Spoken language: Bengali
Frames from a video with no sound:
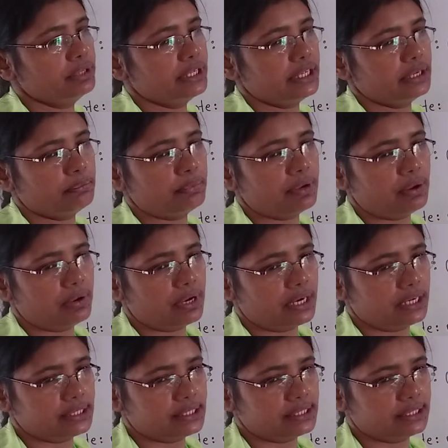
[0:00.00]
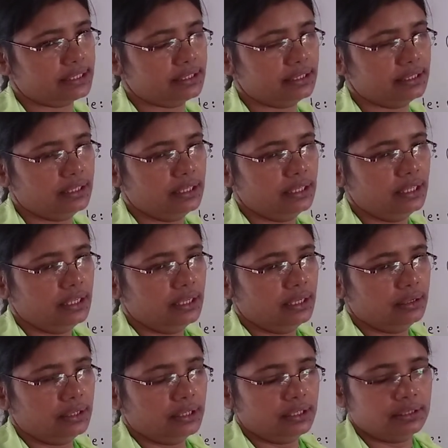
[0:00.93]
বি এর পাওয়ার আছে
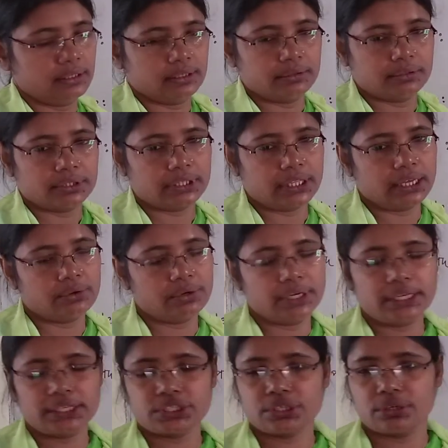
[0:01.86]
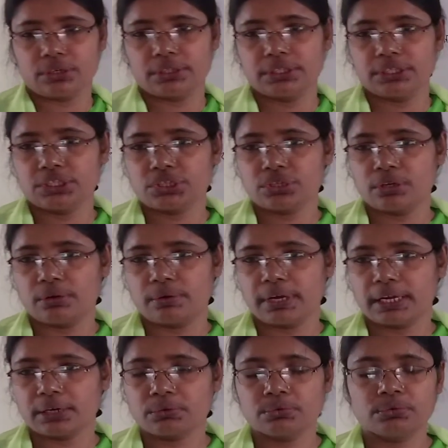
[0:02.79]
তাহলে সদৃশ
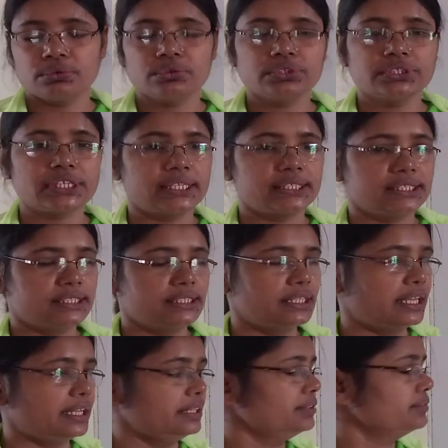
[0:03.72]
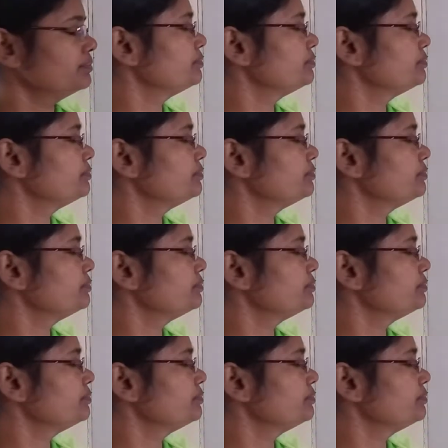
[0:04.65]
হওয়ার কোনো চান্স নাই